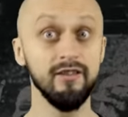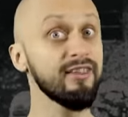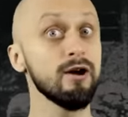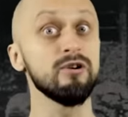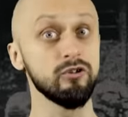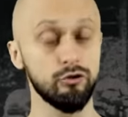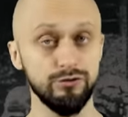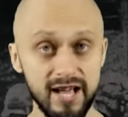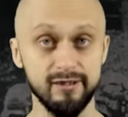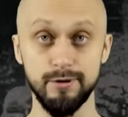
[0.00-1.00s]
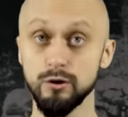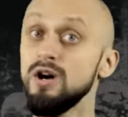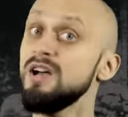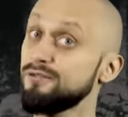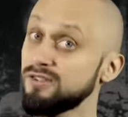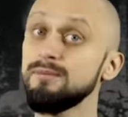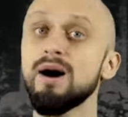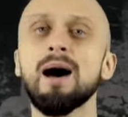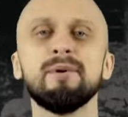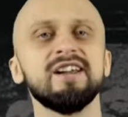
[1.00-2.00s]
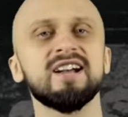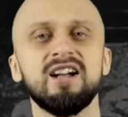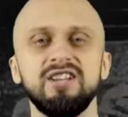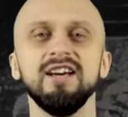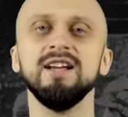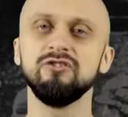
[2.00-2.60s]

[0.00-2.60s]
Cały świat był, w tym Amerykanie.